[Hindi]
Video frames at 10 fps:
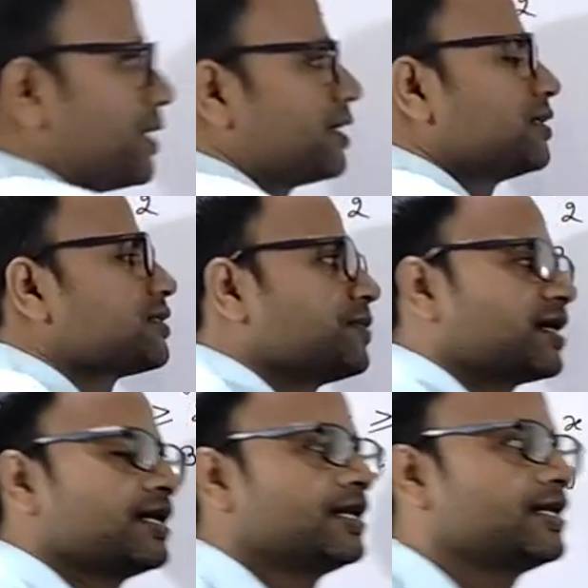भी एक
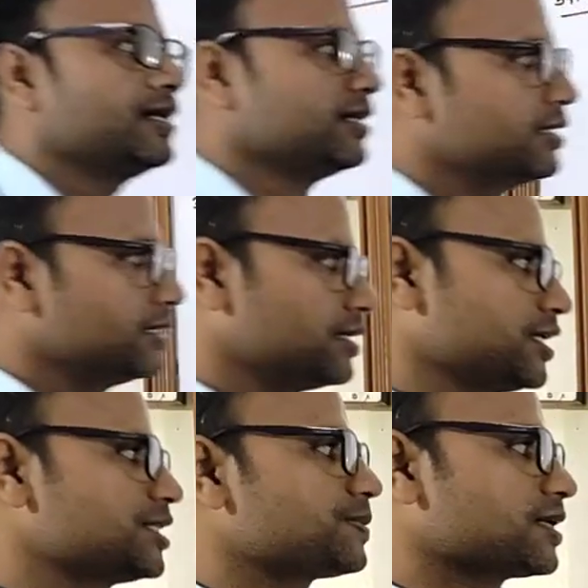असमिका ले लिया
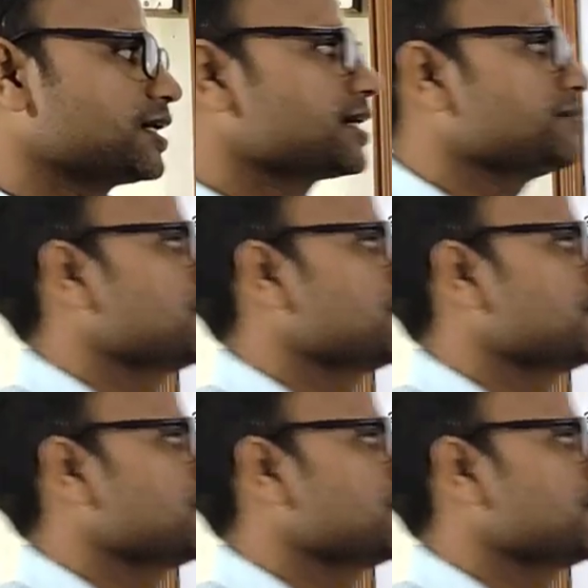इस प्रकार का